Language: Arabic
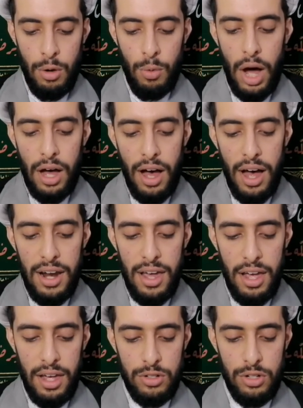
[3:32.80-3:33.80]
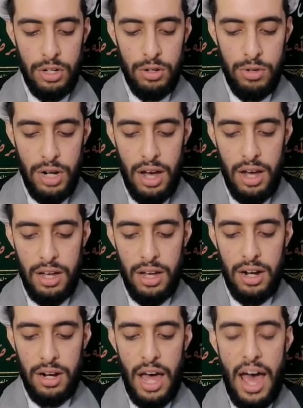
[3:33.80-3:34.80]
وقال شعر
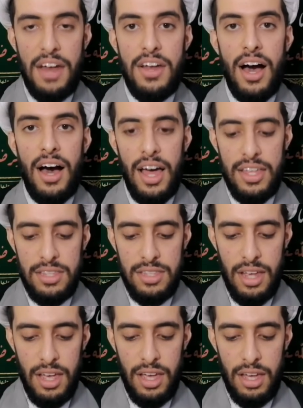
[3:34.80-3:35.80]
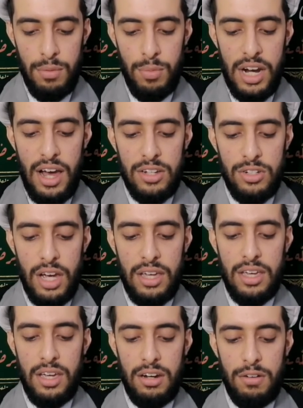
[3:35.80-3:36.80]
اخر انا انت بلا
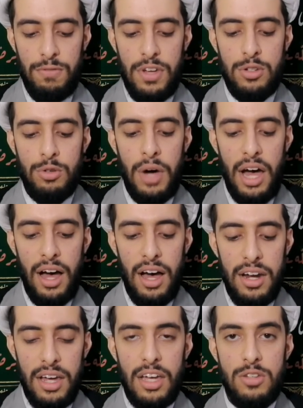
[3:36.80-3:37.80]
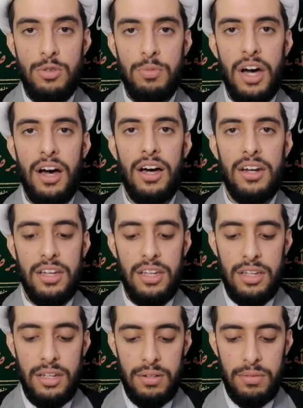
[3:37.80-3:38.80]
شك فسبحانك
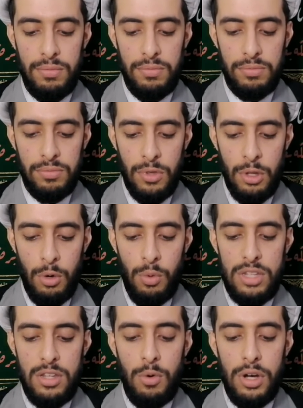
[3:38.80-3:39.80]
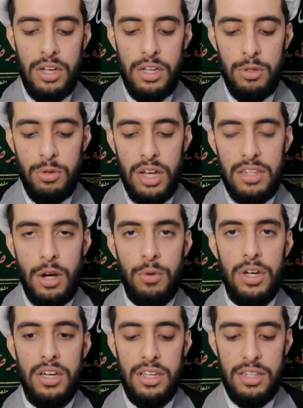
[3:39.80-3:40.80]
سبحاني وتوحيدك
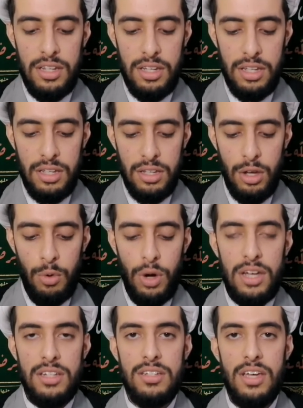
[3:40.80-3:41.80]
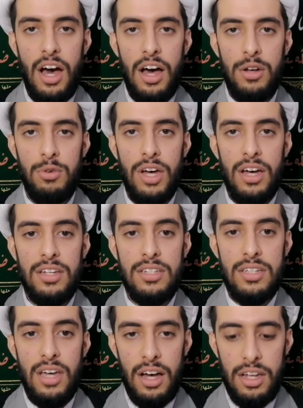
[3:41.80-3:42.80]
توحيدي وعصيانك
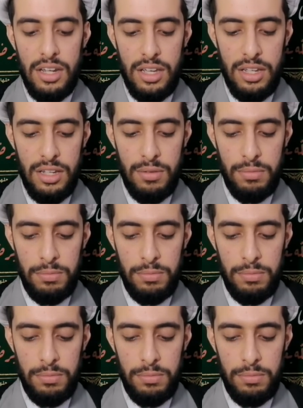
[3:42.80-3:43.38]
عصياني